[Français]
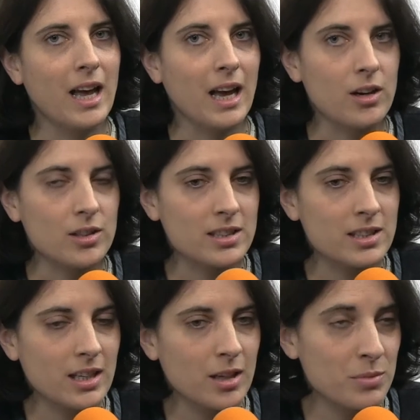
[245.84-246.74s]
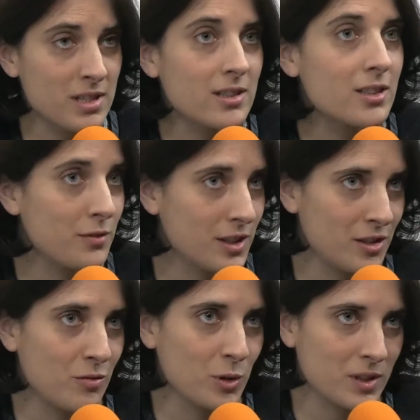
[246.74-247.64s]
alors c'est un business
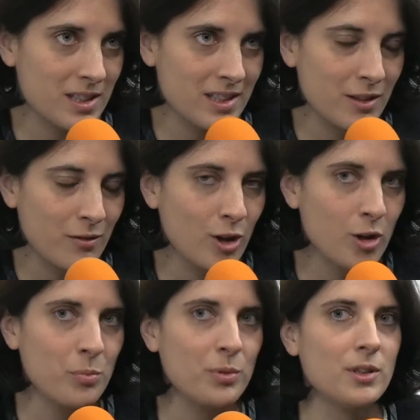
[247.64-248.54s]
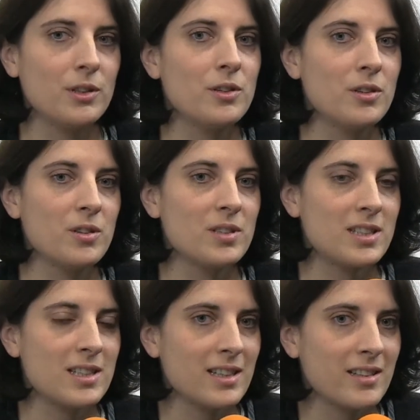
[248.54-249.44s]
effectivement qui se développe. Euh,
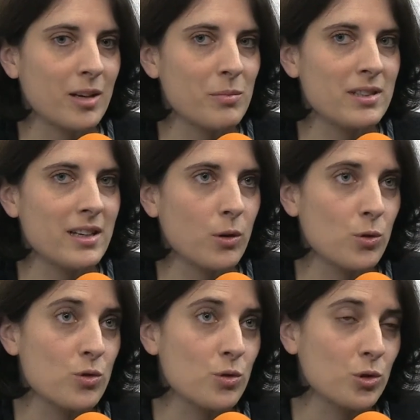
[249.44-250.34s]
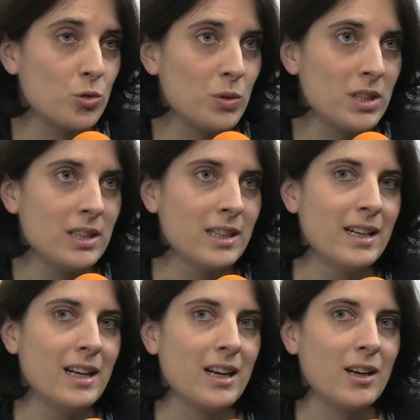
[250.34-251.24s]
ces intermédiaires aujourd'hui
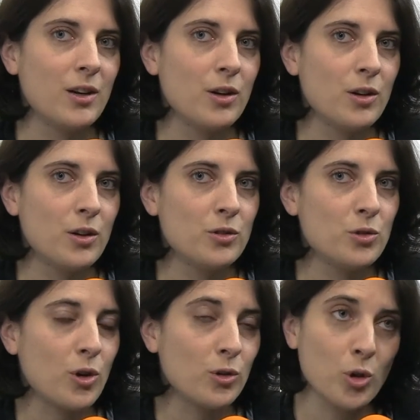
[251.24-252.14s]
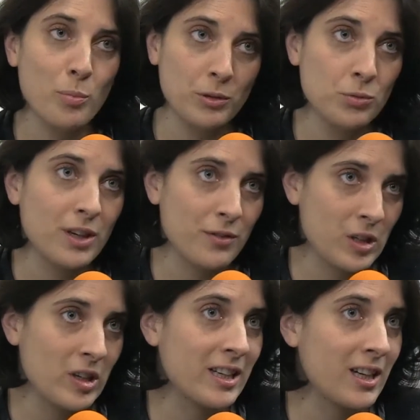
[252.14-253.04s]
euh, ne rentrent pas tout à fait
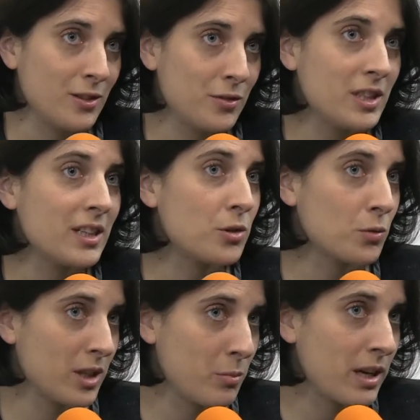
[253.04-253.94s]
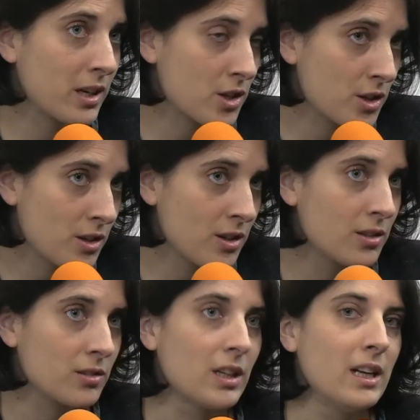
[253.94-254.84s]
dans la qualification
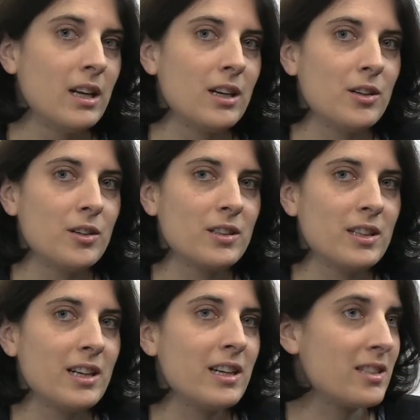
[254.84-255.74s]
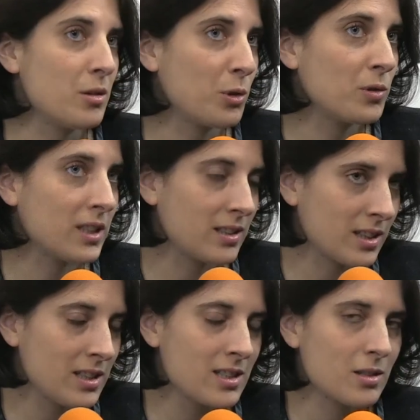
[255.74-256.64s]
d'hébergeur, euh, qui elle est assez
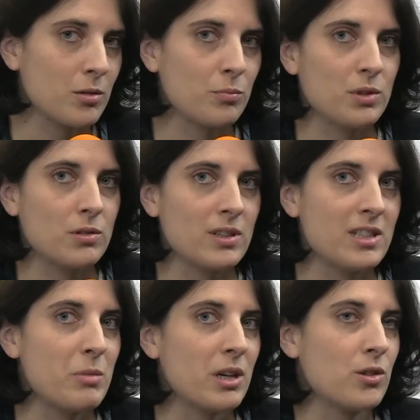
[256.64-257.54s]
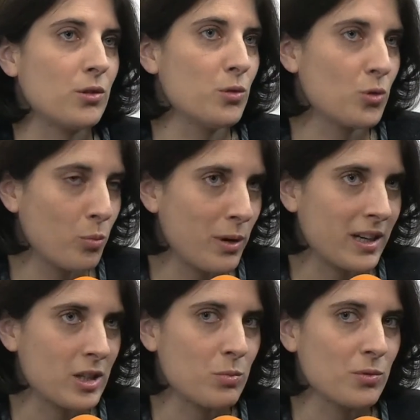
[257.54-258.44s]
protectrice, puisque les hébergeurs ne sont pas
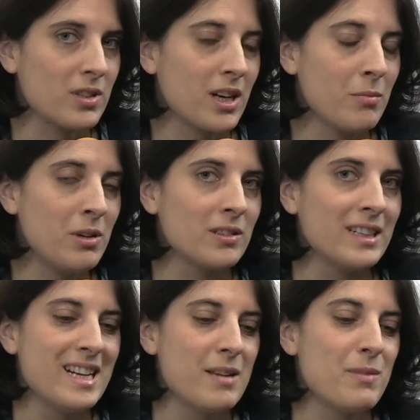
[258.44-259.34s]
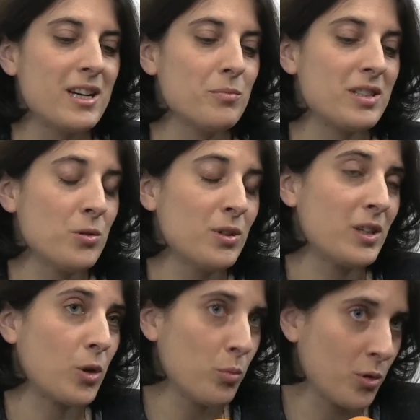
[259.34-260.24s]
responsables. Mais comme c'est eux
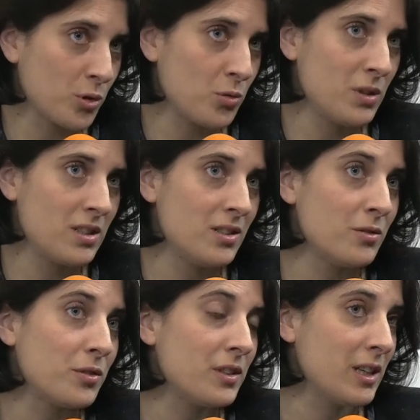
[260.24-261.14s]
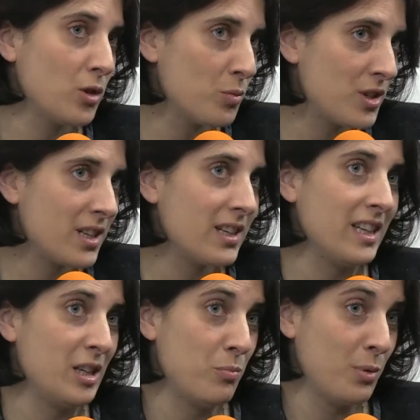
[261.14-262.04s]
qui reproduisent in fine l'objet,
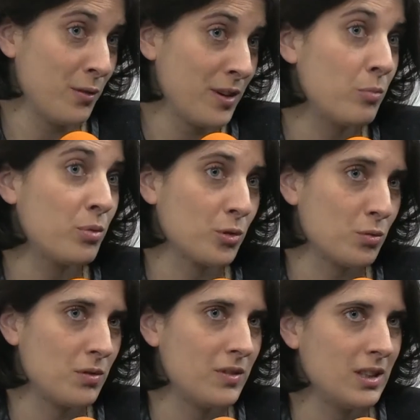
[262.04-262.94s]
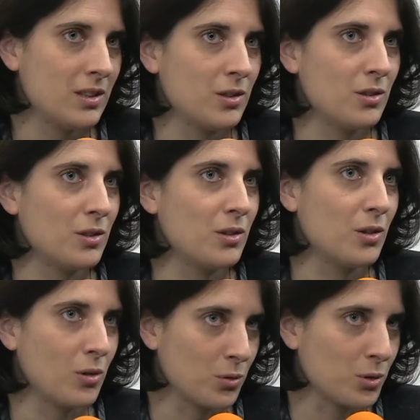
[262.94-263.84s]
ils peuvent être poursuivis
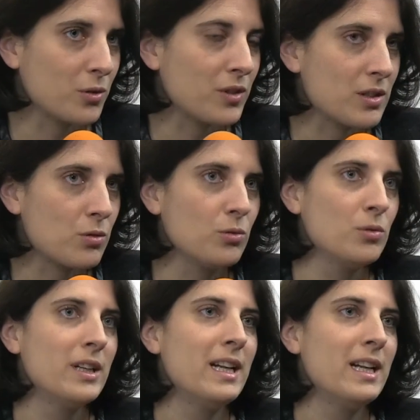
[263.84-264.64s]
en contrefaçon.